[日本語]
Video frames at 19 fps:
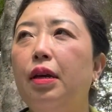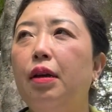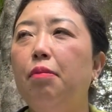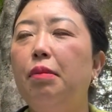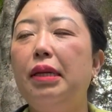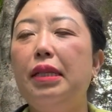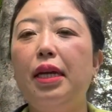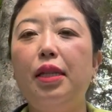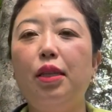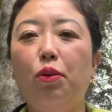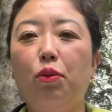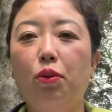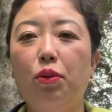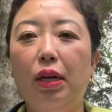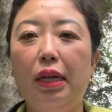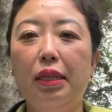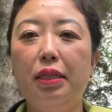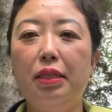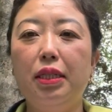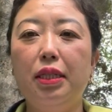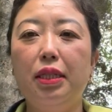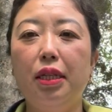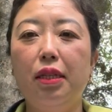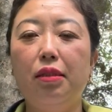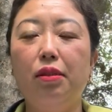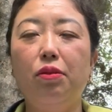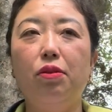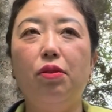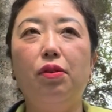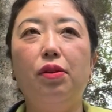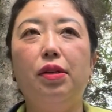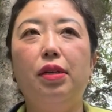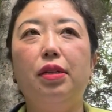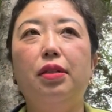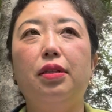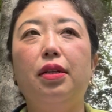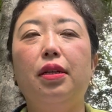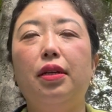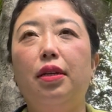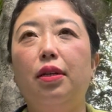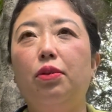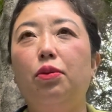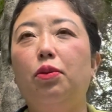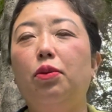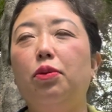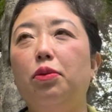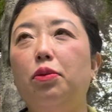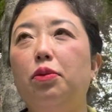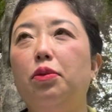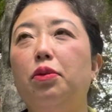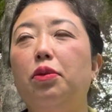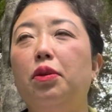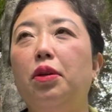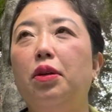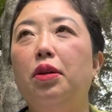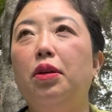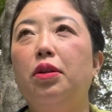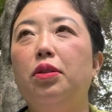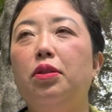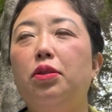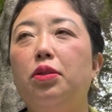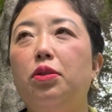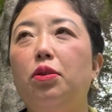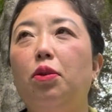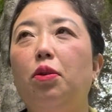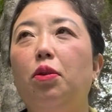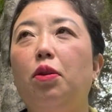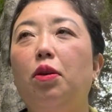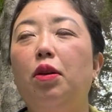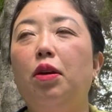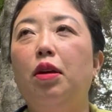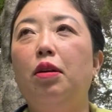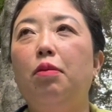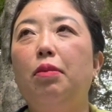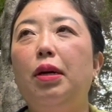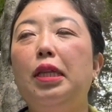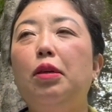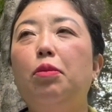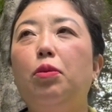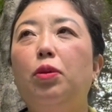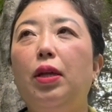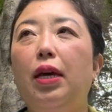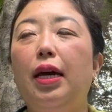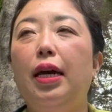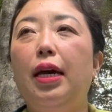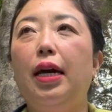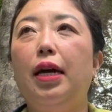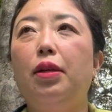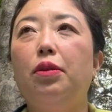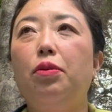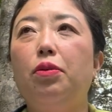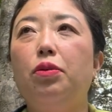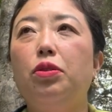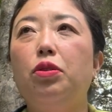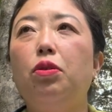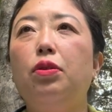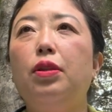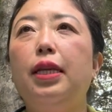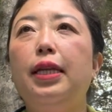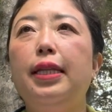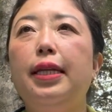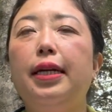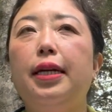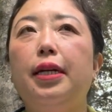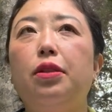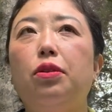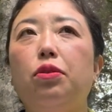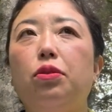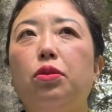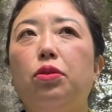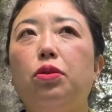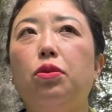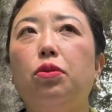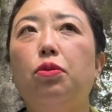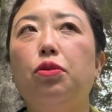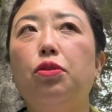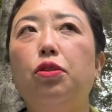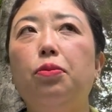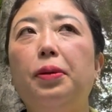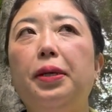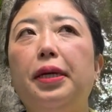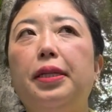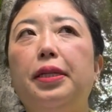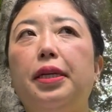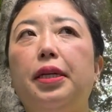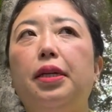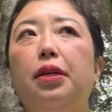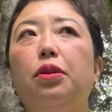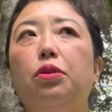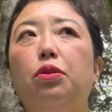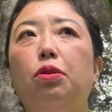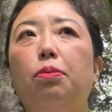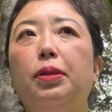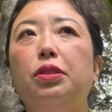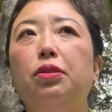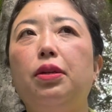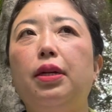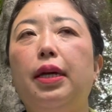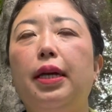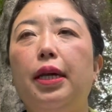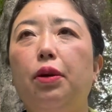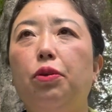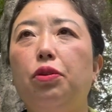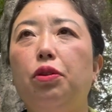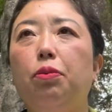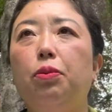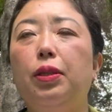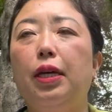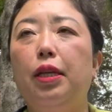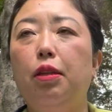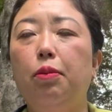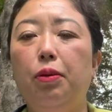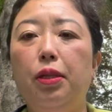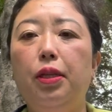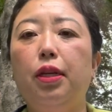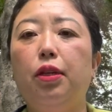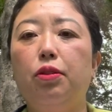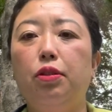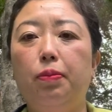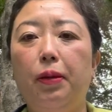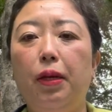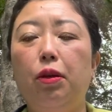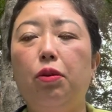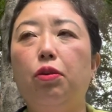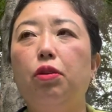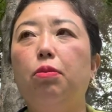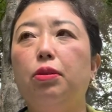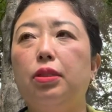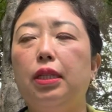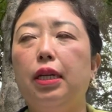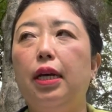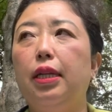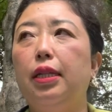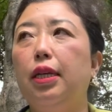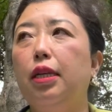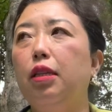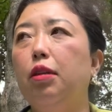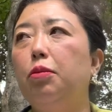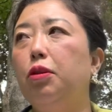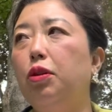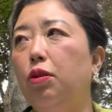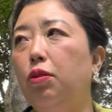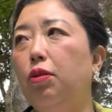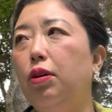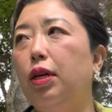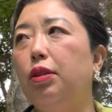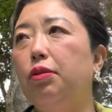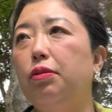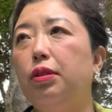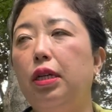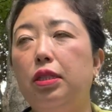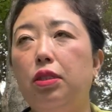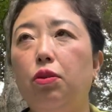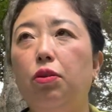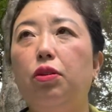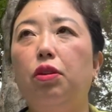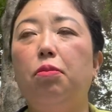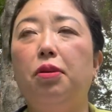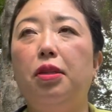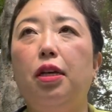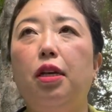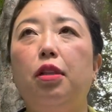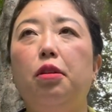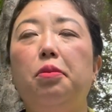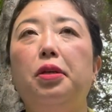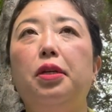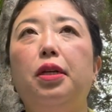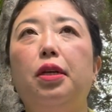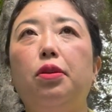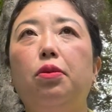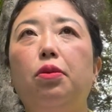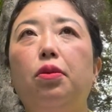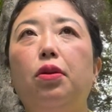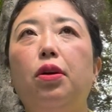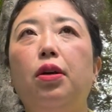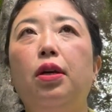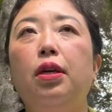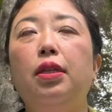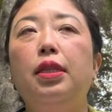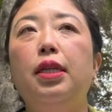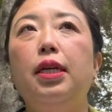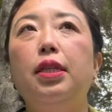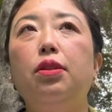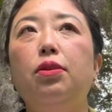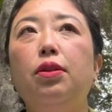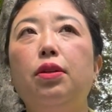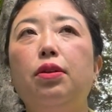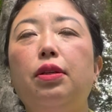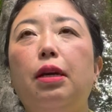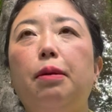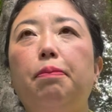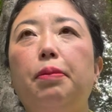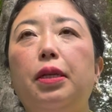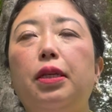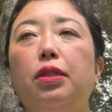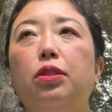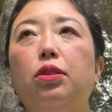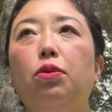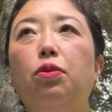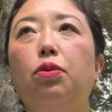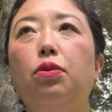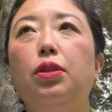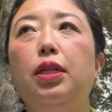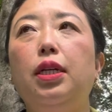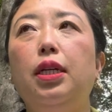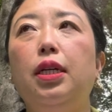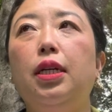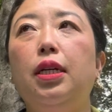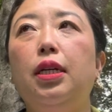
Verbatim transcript: まあなんでこの話になったのかわからないけどうんそうまあでもねあのそうなんでかっていうとその言葉ができるとまあそれが英語でも何でもいいんだけどスペイン語でもさ何でもいいよあのフランス語でも何でもいいけどなんとなくやっぱりそこに